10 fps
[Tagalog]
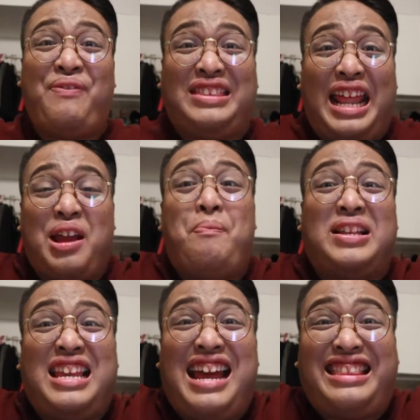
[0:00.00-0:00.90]
Dapat talagang
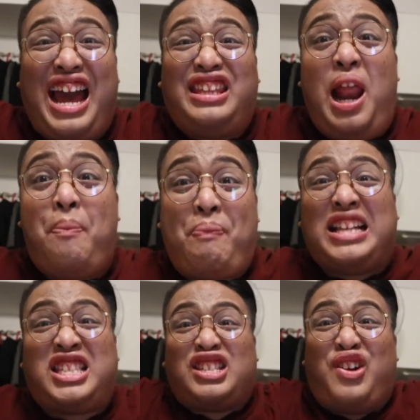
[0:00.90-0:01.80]
masaya tayo dahil
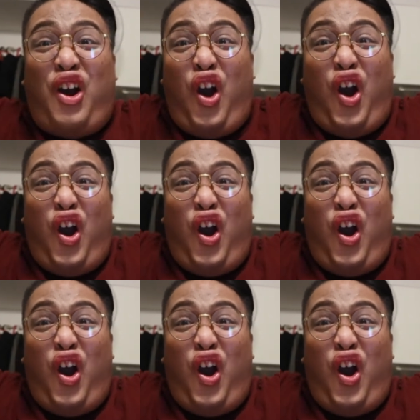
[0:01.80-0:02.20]
pas ko!